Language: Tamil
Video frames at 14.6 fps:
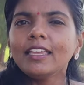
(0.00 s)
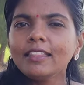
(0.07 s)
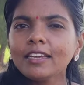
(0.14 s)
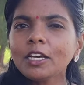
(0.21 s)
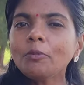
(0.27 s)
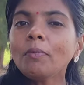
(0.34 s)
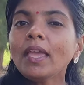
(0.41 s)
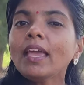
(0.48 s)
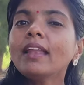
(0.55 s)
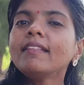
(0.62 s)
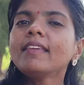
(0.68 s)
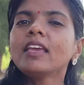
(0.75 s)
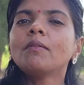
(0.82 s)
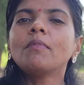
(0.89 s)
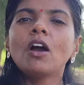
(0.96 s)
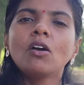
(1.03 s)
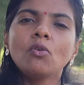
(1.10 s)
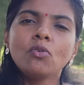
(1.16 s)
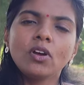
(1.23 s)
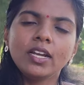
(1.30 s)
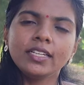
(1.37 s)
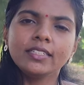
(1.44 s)
இதுக்கு
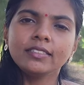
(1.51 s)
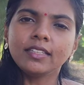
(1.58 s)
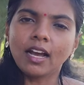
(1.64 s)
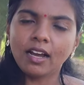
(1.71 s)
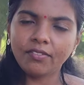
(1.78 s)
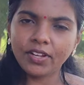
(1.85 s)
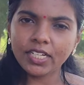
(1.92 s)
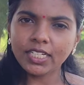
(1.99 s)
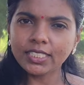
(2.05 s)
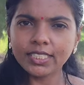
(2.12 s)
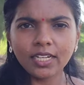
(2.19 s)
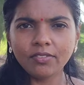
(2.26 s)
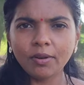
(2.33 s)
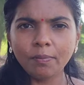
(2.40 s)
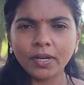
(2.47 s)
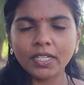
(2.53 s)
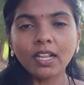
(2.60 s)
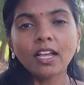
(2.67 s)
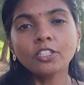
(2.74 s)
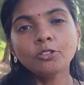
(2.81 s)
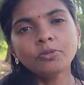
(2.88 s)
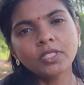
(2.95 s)
மேலதிகமாக உங்களுக்கு தகவல்கள்
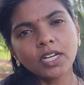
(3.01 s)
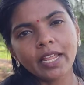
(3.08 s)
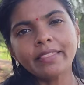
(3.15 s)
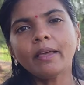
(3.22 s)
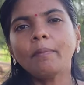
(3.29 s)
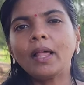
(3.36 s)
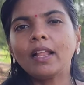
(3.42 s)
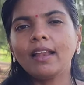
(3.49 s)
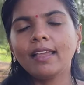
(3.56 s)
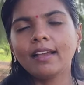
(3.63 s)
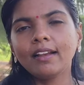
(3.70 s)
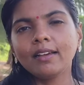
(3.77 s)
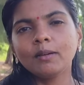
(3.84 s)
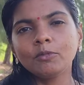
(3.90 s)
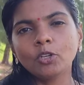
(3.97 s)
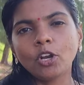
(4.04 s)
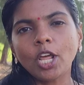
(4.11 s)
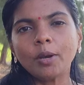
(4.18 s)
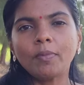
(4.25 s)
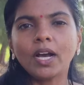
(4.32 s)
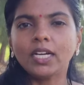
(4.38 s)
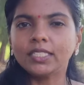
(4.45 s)
தேவைப்பட்டால் அதுவும் திறந்த பல்கலைக்கழகம்
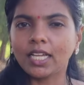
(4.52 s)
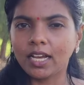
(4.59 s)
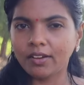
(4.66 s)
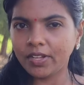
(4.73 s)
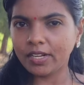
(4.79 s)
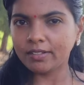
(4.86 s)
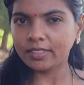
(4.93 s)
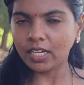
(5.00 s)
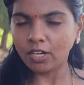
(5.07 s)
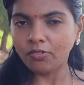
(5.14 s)
தொடர்பாக தகவல்